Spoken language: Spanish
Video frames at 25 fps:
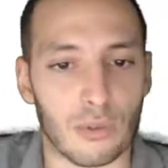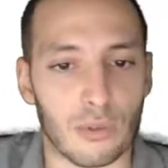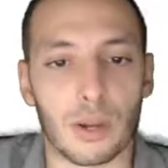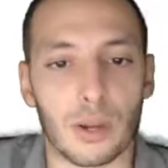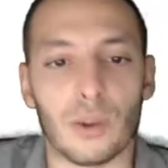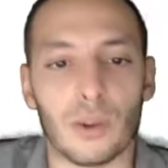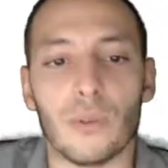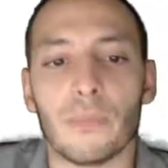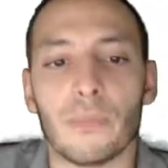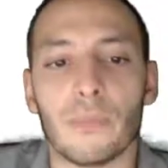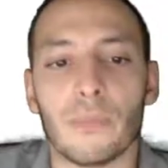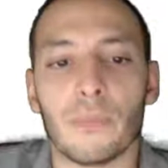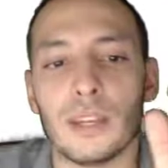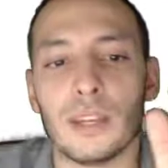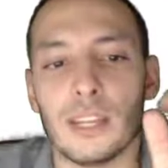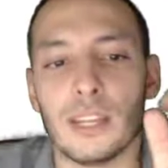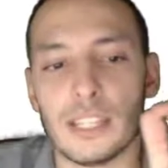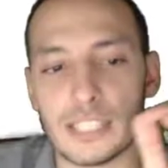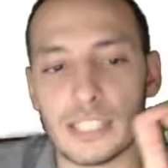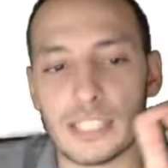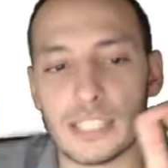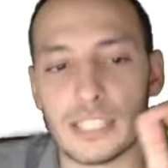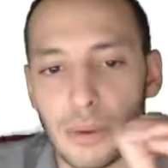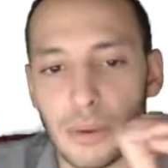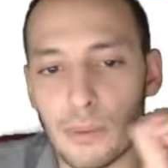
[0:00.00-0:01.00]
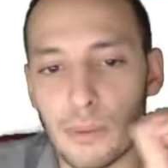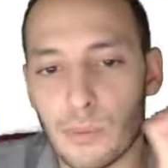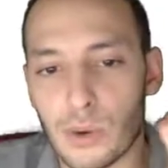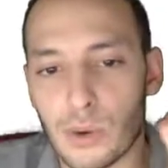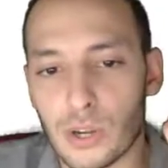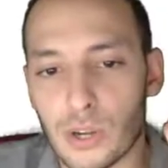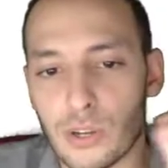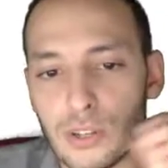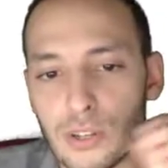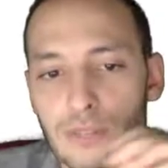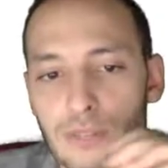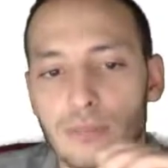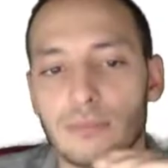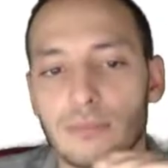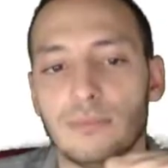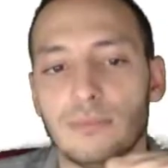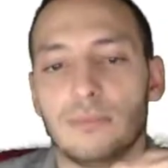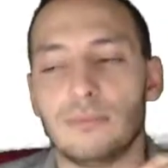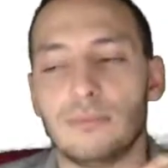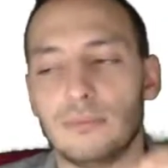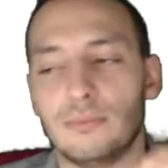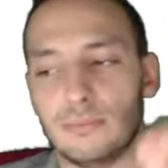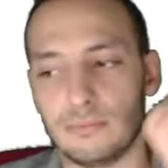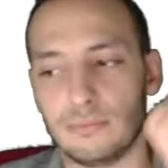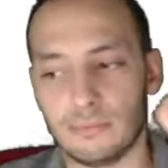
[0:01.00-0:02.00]
Pero siempre es bueno
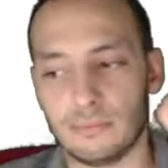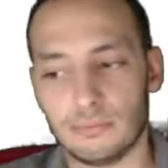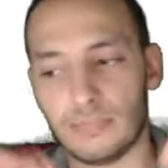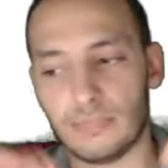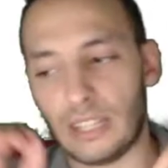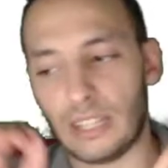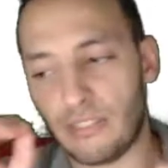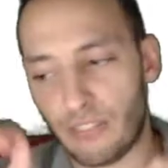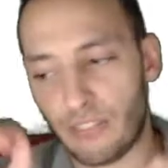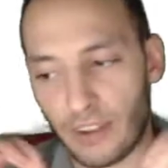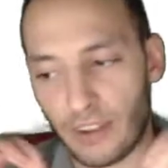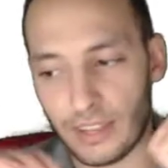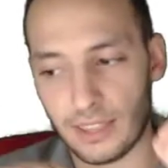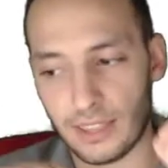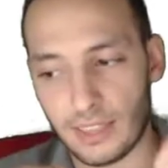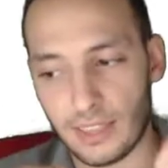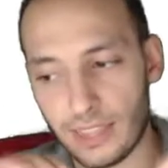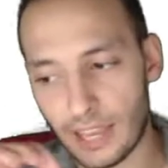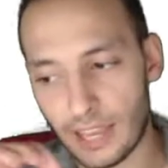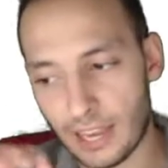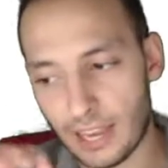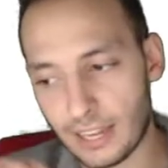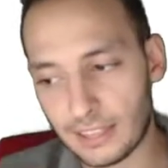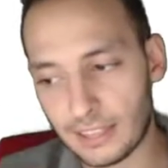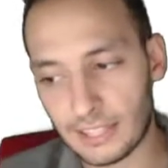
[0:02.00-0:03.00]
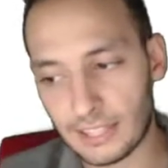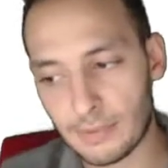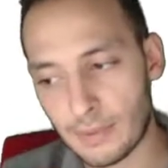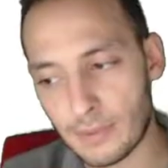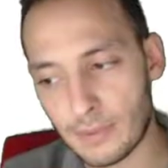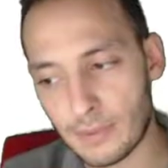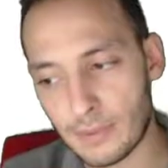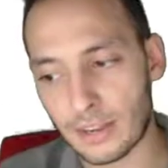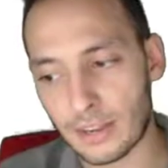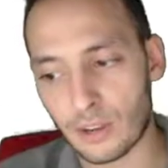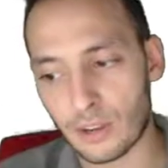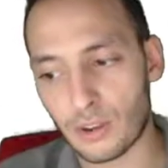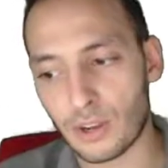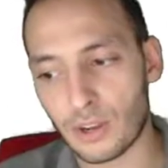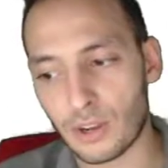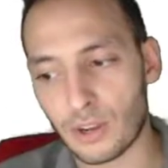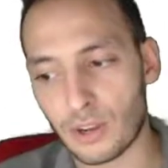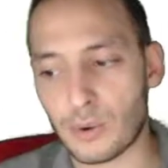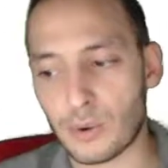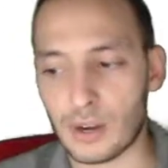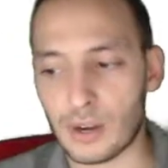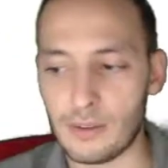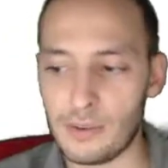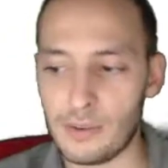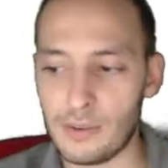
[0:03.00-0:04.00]
diferenciar el tema de errores,
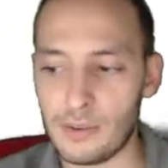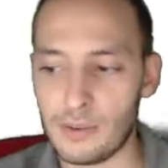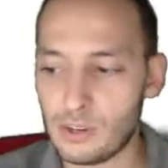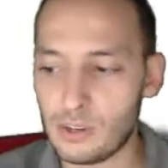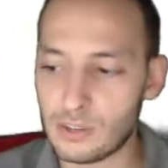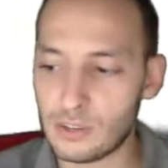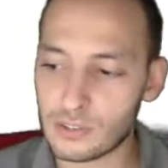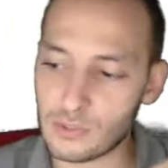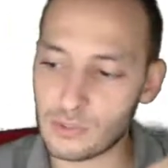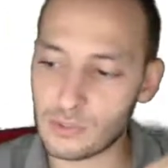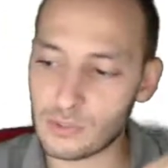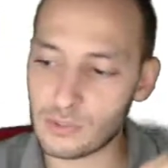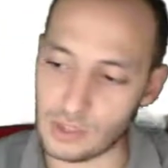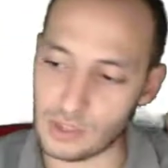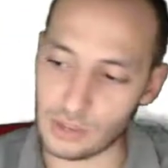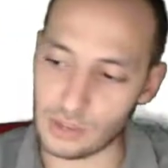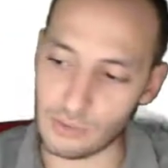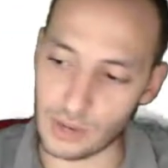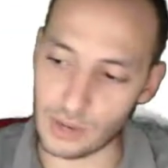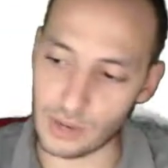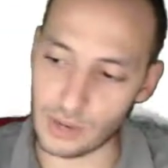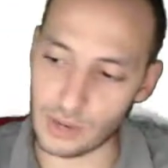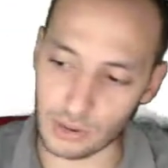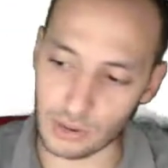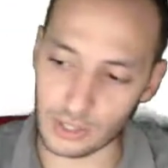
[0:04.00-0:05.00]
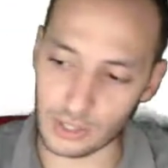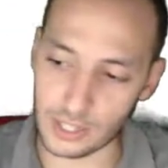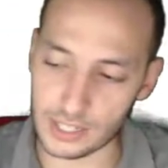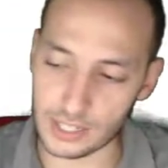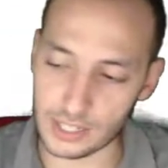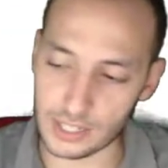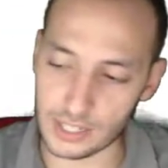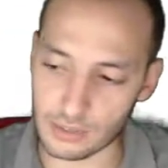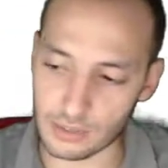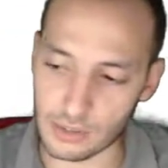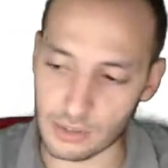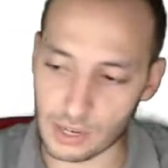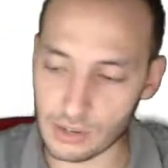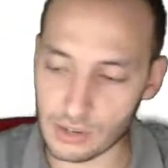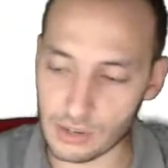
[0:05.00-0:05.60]
porque a lo mejor cuando hay un error quieres hacer una